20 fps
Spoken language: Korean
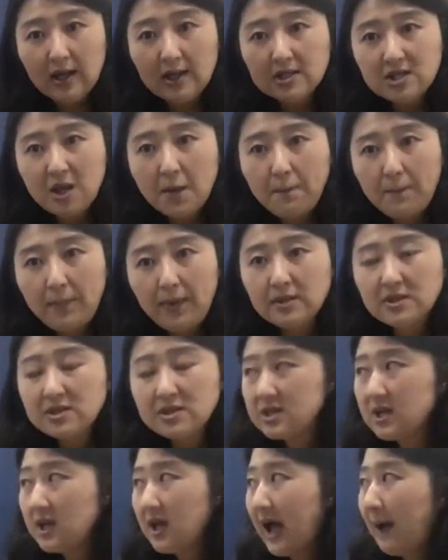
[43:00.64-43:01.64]
첫
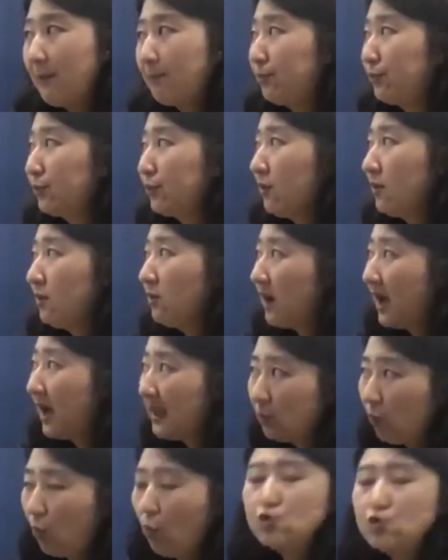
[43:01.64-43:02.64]
번째 앞으로 한
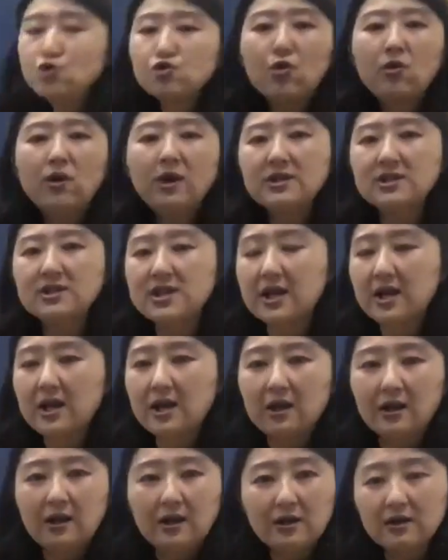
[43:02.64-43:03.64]
5주 동안은 제가
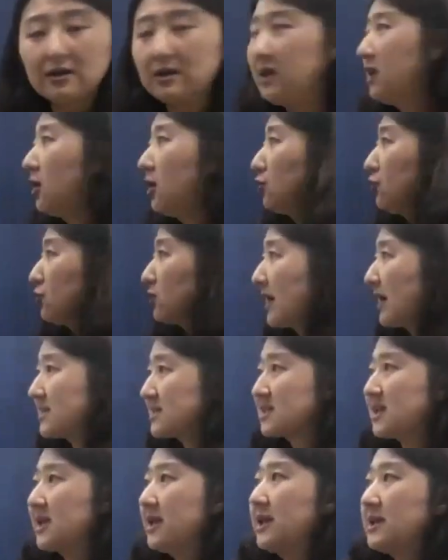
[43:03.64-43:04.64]
이것도 다
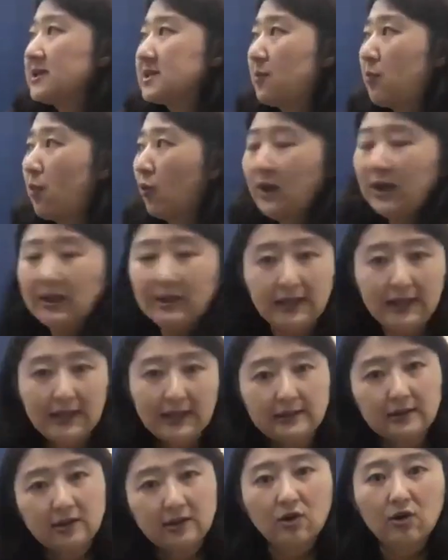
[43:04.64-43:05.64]
스캔해서 보내달라
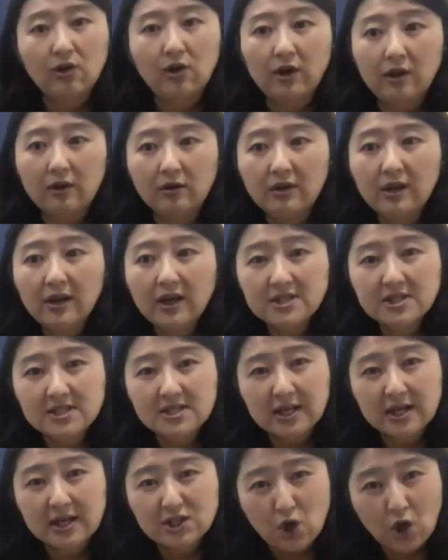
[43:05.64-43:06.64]
그럴 거예요. 그래야지
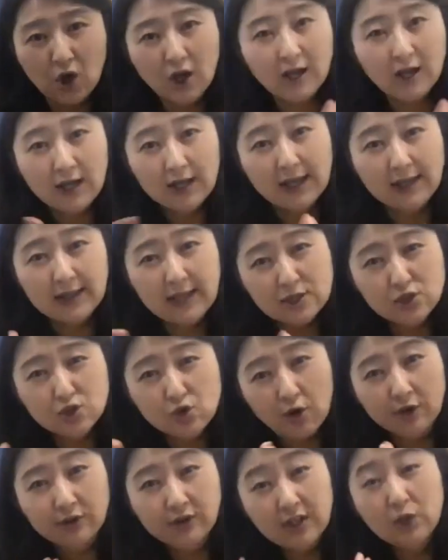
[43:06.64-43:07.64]
제가 정확하게 대충
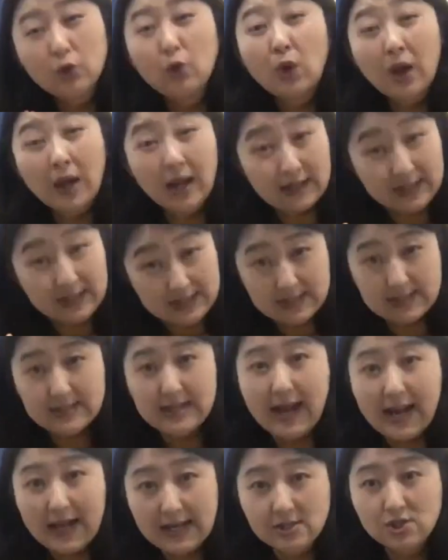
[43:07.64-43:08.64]
어떻게 돌아가는지를
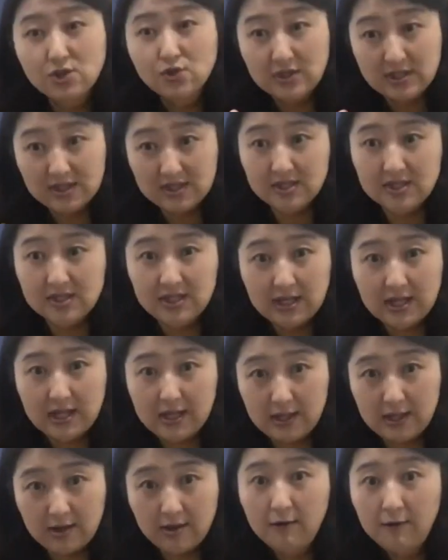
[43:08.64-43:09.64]
알 수
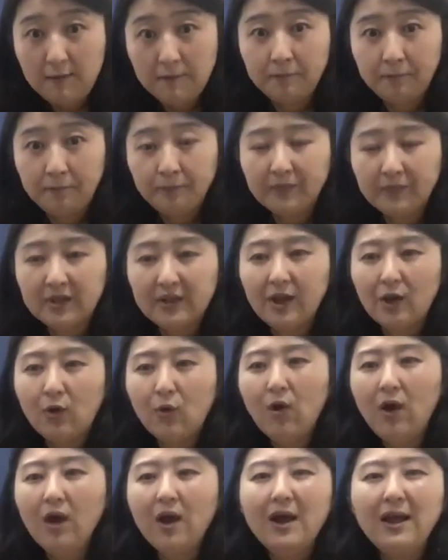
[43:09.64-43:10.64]
있으니까요. 그리고
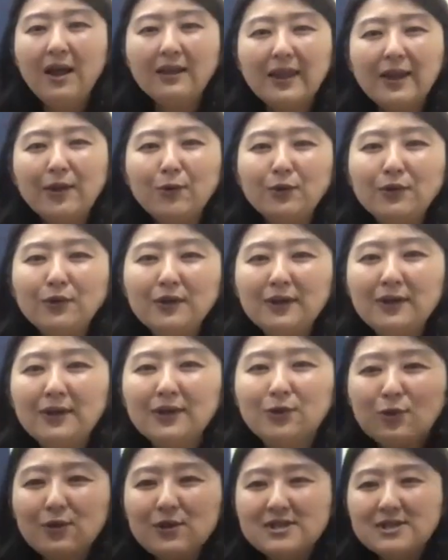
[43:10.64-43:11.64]
때로는
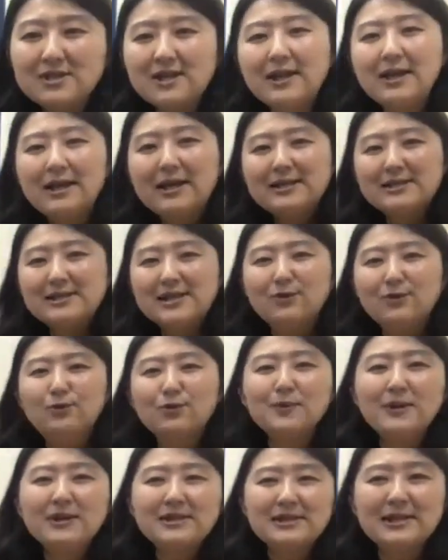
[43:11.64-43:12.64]
또 이제 자 그룹
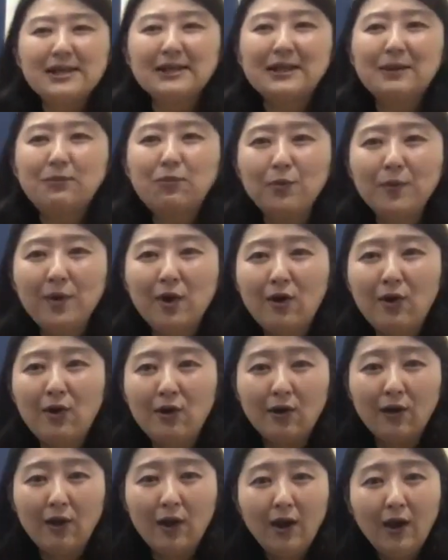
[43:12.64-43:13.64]
레슨 하다 보면
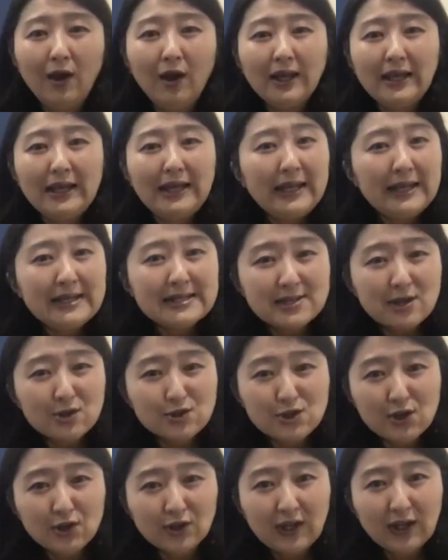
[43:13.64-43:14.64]
일이
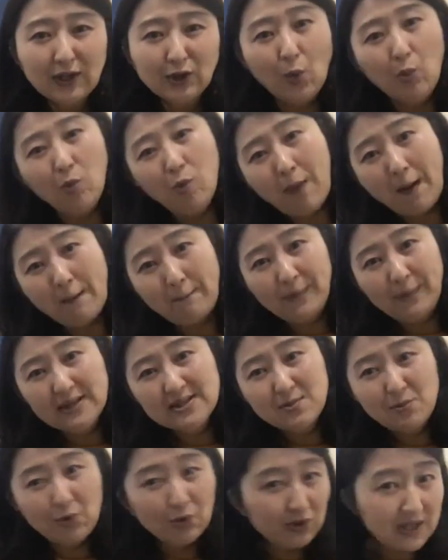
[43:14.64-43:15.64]
있어서 내가 너무 바빠서
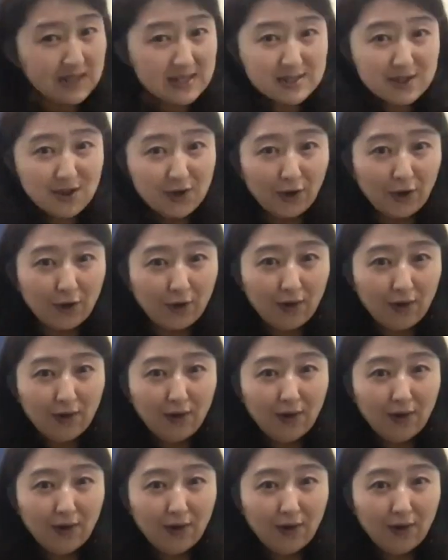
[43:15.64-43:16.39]
못했어요.